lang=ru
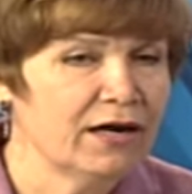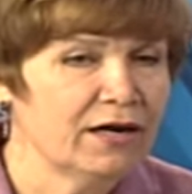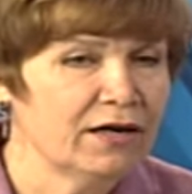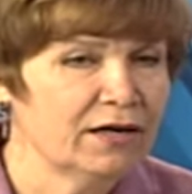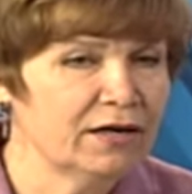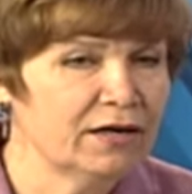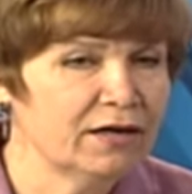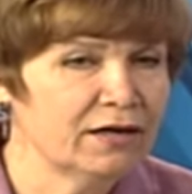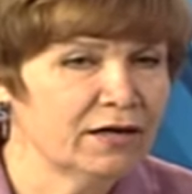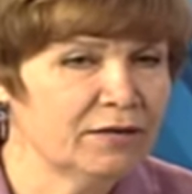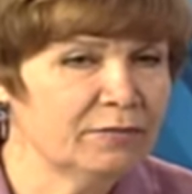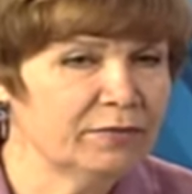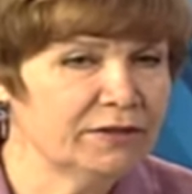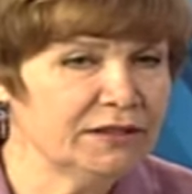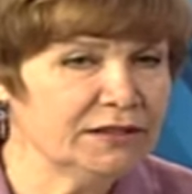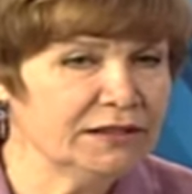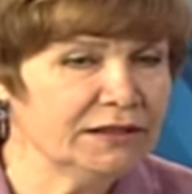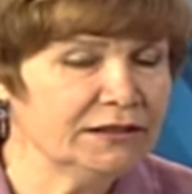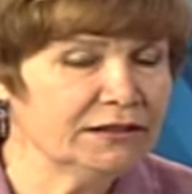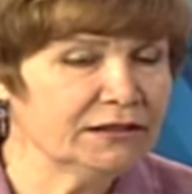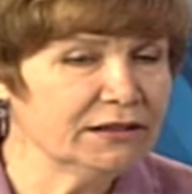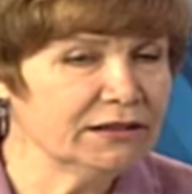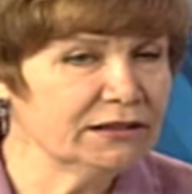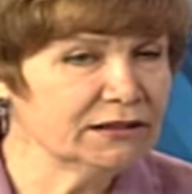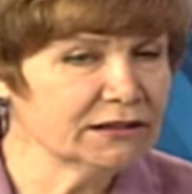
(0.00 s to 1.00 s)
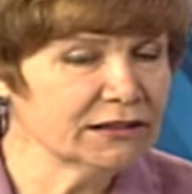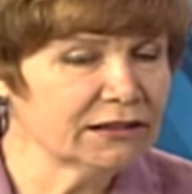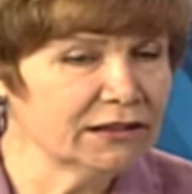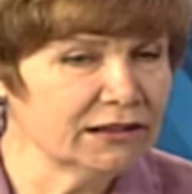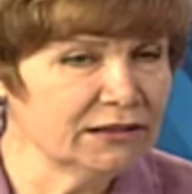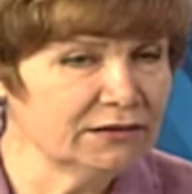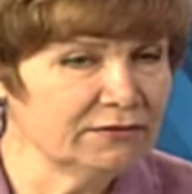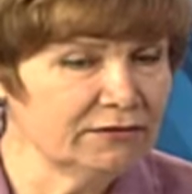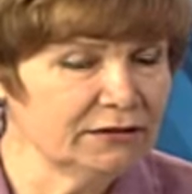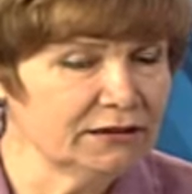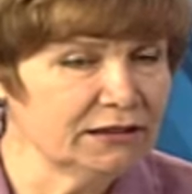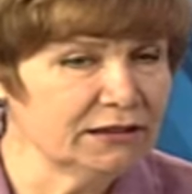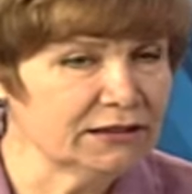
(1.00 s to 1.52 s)
э, определить риск
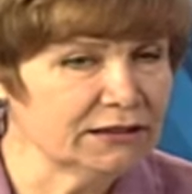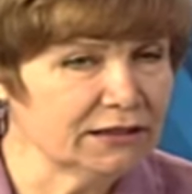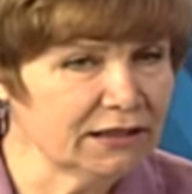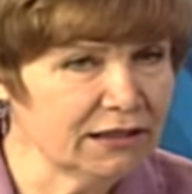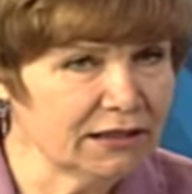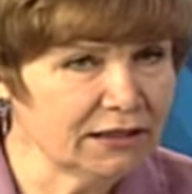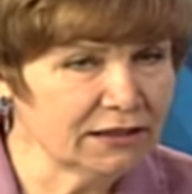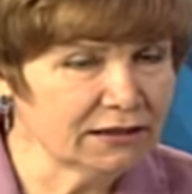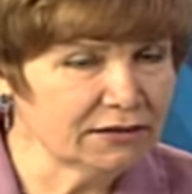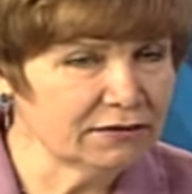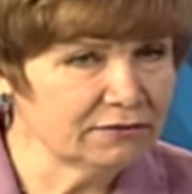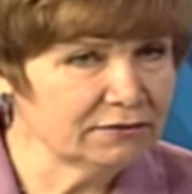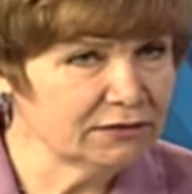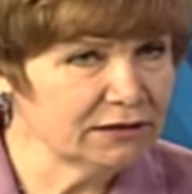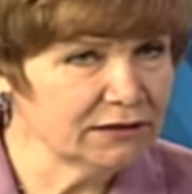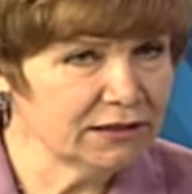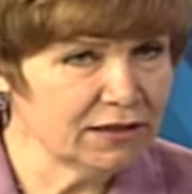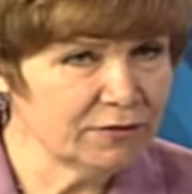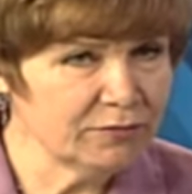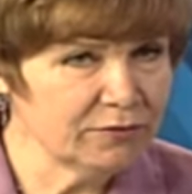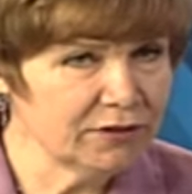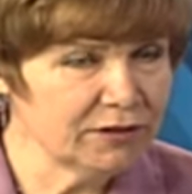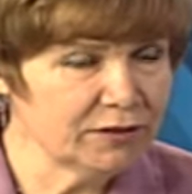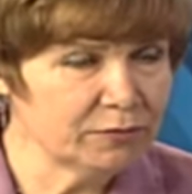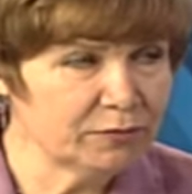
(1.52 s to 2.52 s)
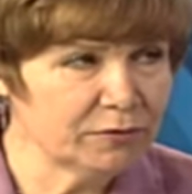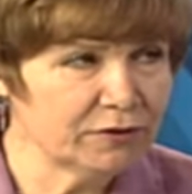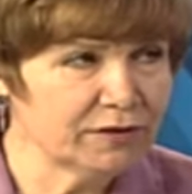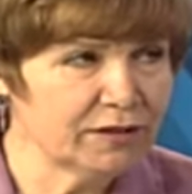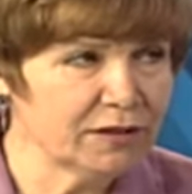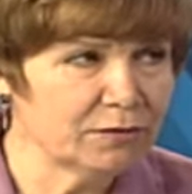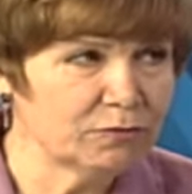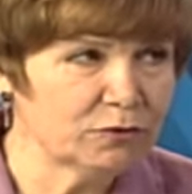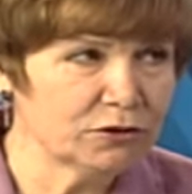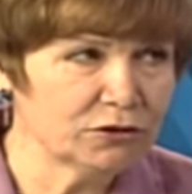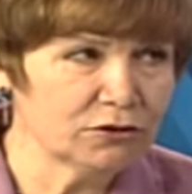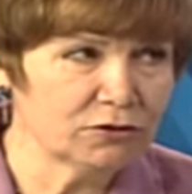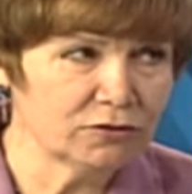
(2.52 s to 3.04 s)
развития сахарного диабета,
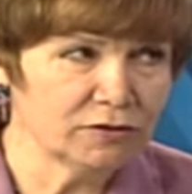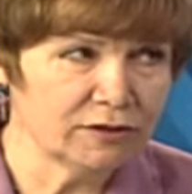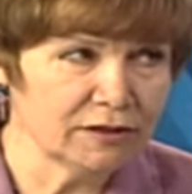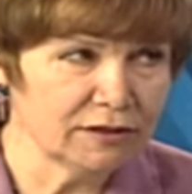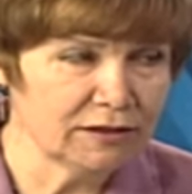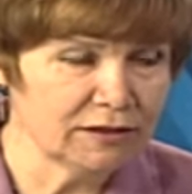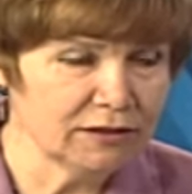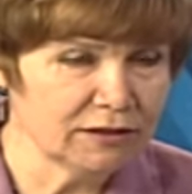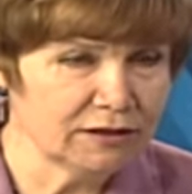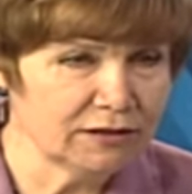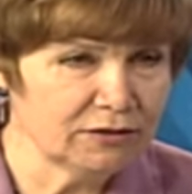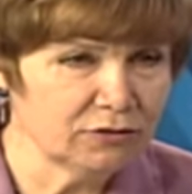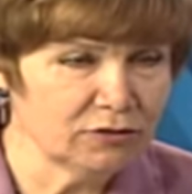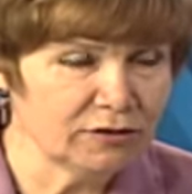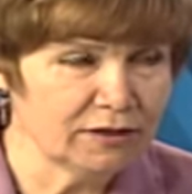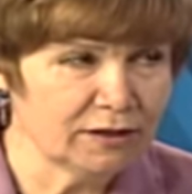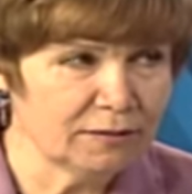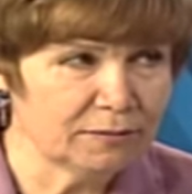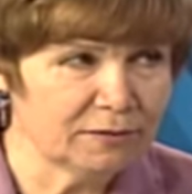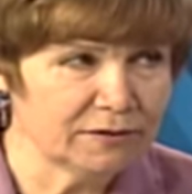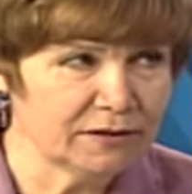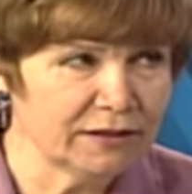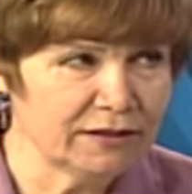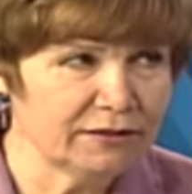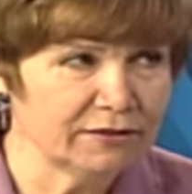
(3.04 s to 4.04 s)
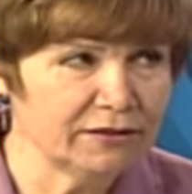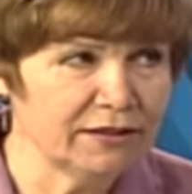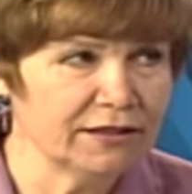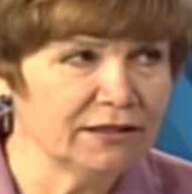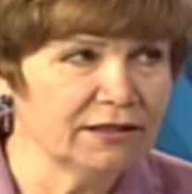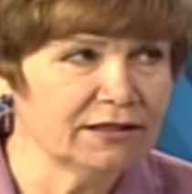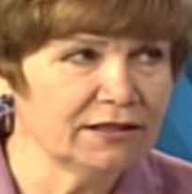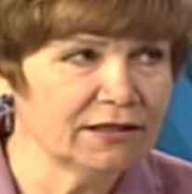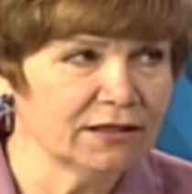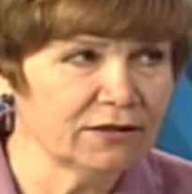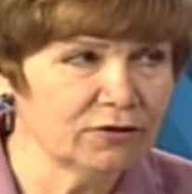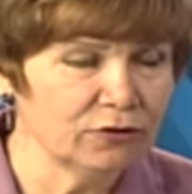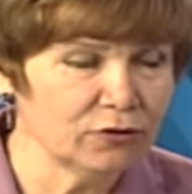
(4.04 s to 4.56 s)
потому что у нас идет обстрел
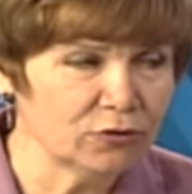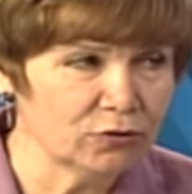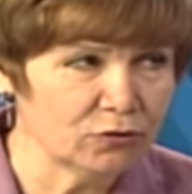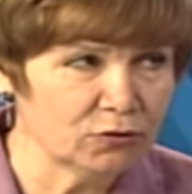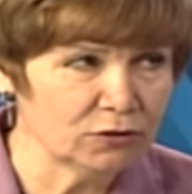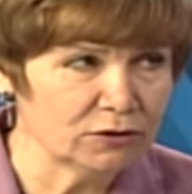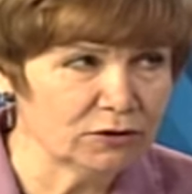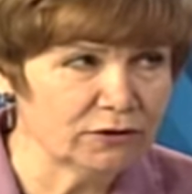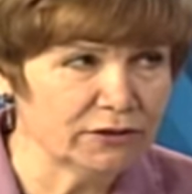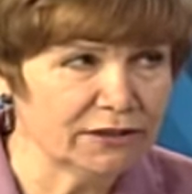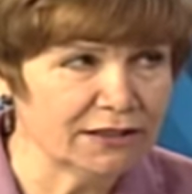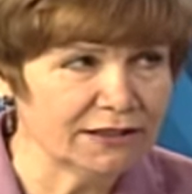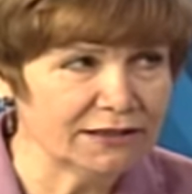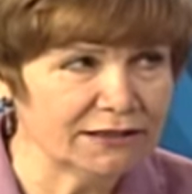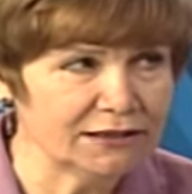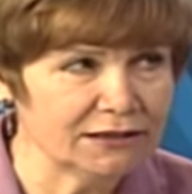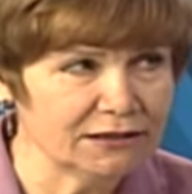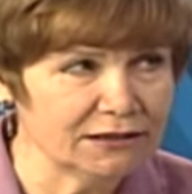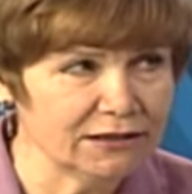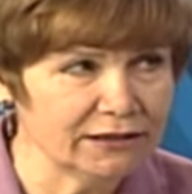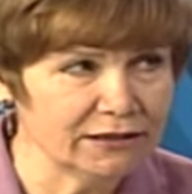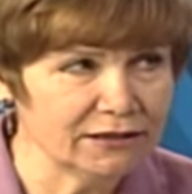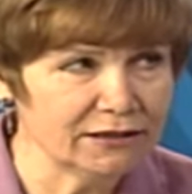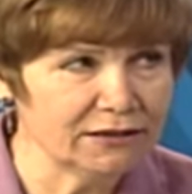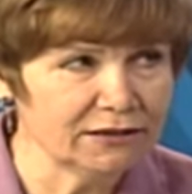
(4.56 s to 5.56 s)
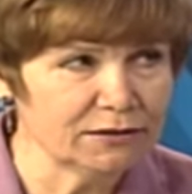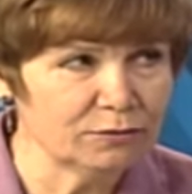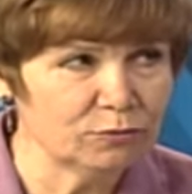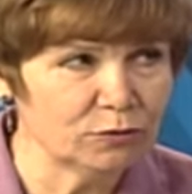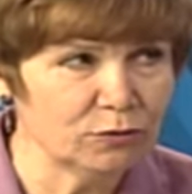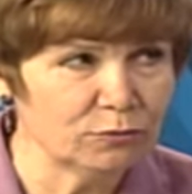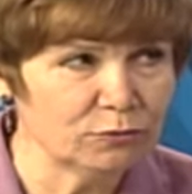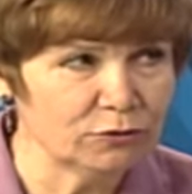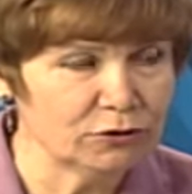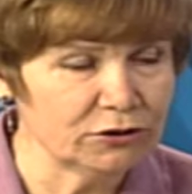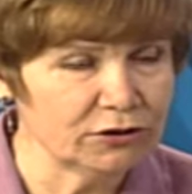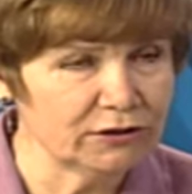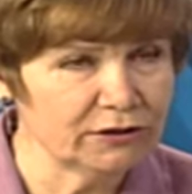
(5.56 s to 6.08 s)
угу. и на глюкозу, и холестерин с
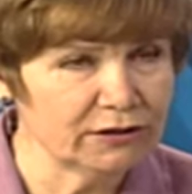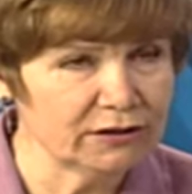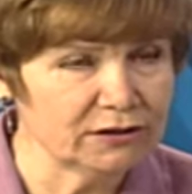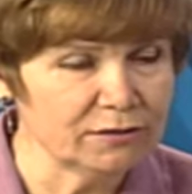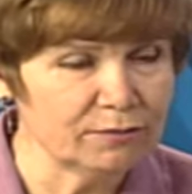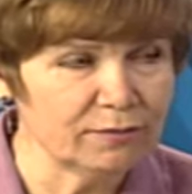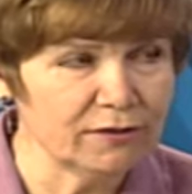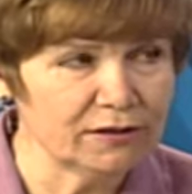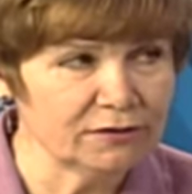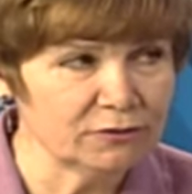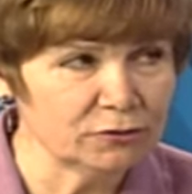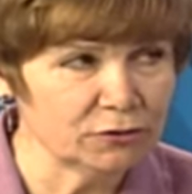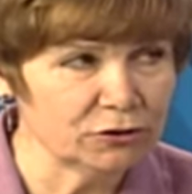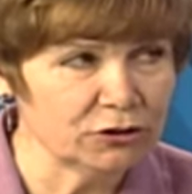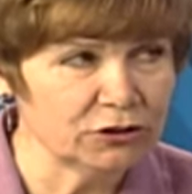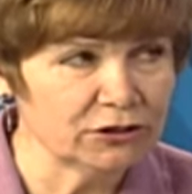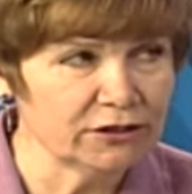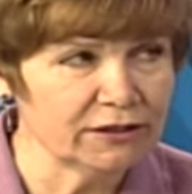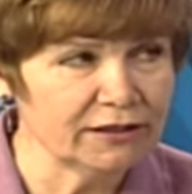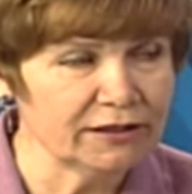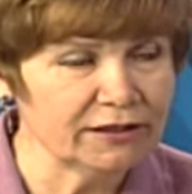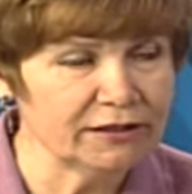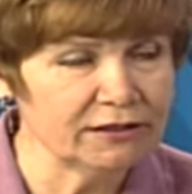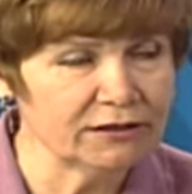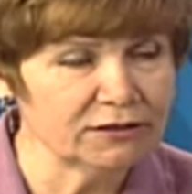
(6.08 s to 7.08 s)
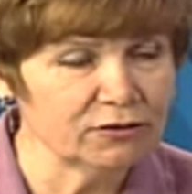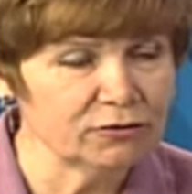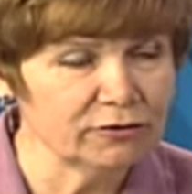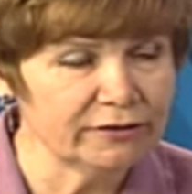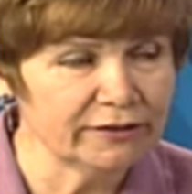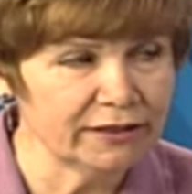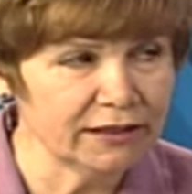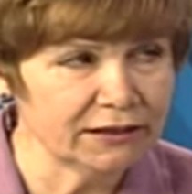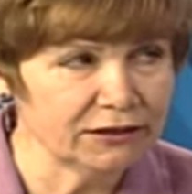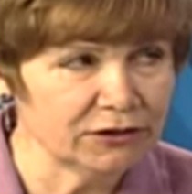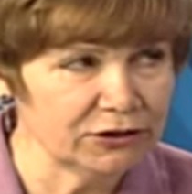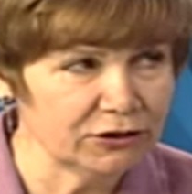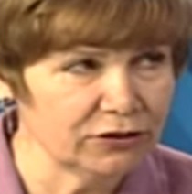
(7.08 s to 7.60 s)
помощью тест-полосочек, и
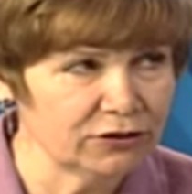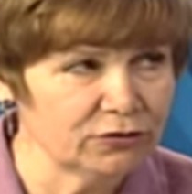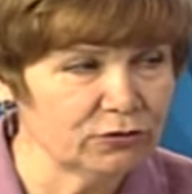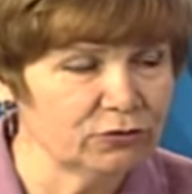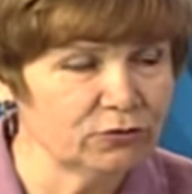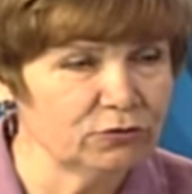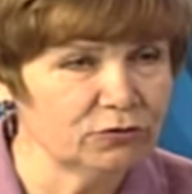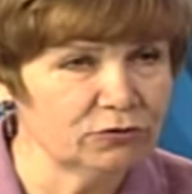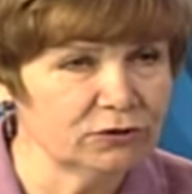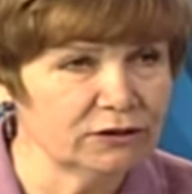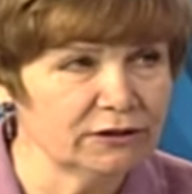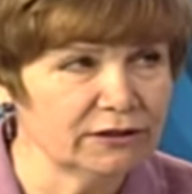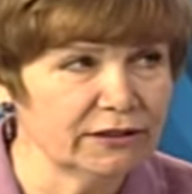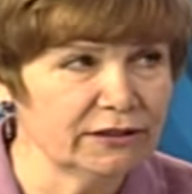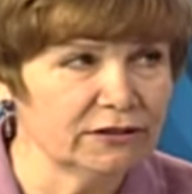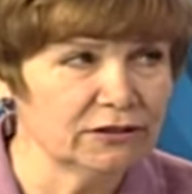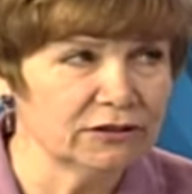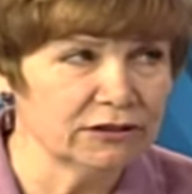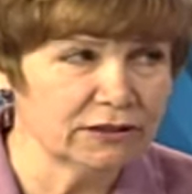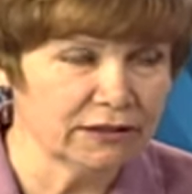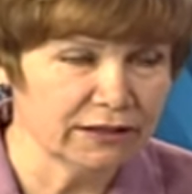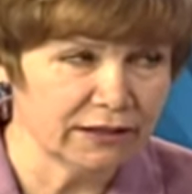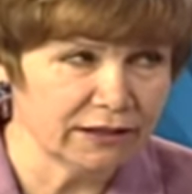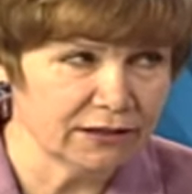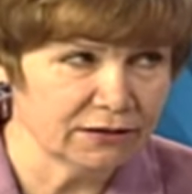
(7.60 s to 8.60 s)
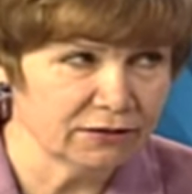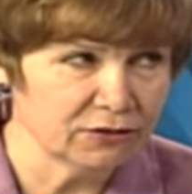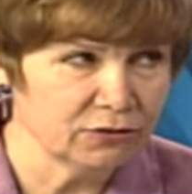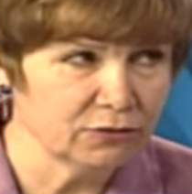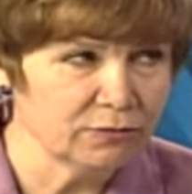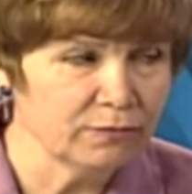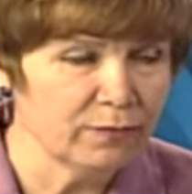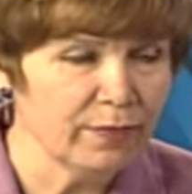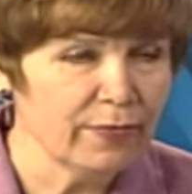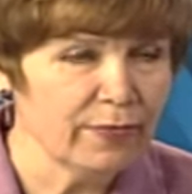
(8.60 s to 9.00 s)
результат человек узнает сразу.